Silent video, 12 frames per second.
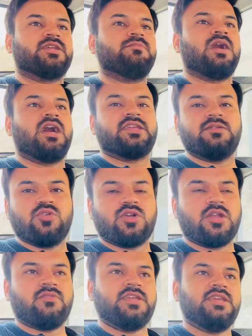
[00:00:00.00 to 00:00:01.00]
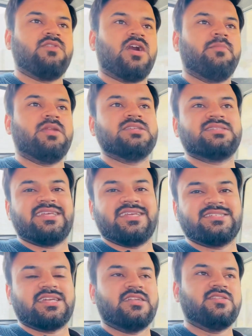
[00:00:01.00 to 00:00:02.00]
मार की बुक करवाई है वहाँ पे ना
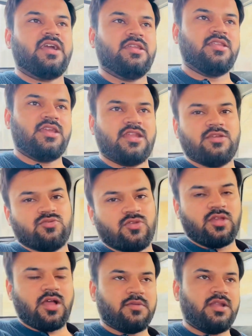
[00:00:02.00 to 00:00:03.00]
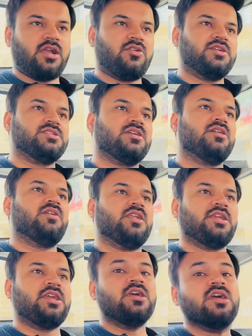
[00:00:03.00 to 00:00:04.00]
स्टेज के डिज़ाइन देखने उस हिसाब से डेकोरेशन
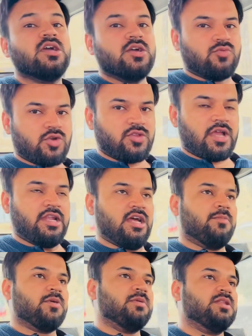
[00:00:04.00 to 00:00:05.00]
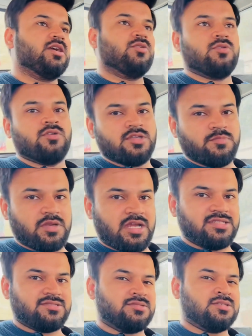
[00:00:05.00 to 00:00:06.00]
करवानी है वो डिज़ाइन आपको भी दिखाऊंगा उनकी
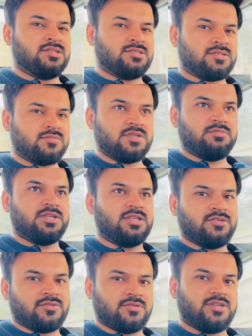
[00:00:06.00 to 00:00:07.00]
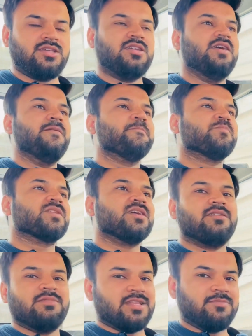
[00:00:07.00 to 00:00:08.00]
प्राइस उनकी जो भी मेरी होगी
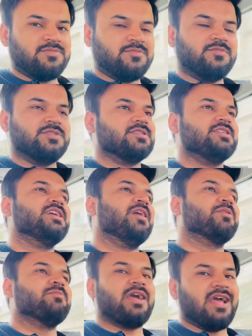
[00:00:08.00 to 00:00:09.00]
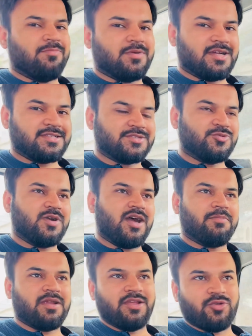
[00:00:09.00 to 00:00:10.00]
मतलब जितनी आपकी मैं हेल्प कर सकूँगा
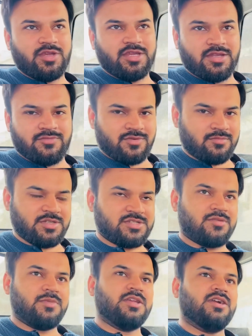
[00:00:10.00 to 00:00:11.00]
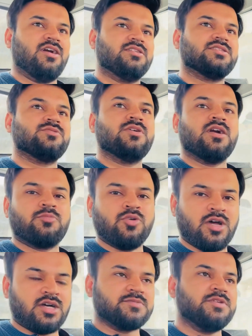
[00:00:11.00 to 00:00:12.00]
आपके लिए कोई इन्फॉर्मेशन मैं निकाल सकूँगा आपको
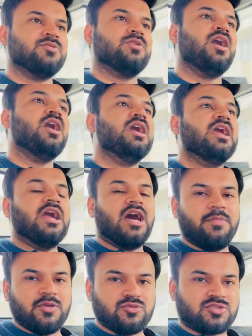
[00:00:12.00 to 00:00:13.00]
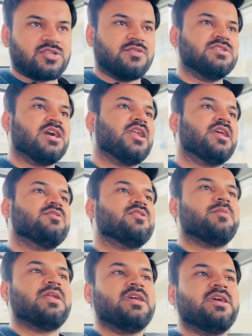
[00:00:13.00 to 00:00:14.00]
लाजमी दूंगा अभी उस तरफ जा रहे हैं उससे
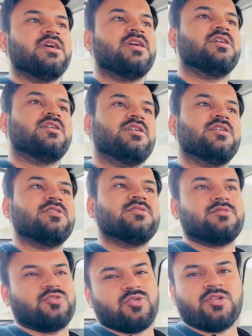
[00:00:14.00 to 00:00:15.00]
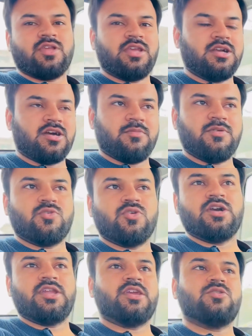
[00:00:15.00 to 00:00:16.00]
पहले छोटा एक काम है वो
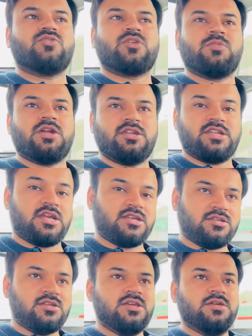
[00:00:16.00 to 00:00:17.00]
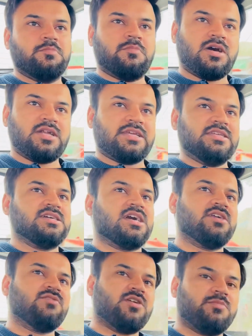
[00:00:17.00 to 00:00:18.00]
करेंगे और उसके बाद डायरेक्ट मार्की
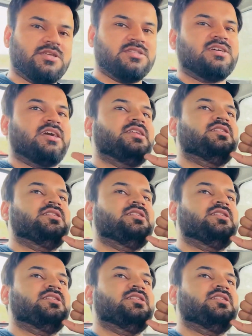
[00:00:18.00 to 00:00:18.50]
जाके वहाँ पर डिज़ाइन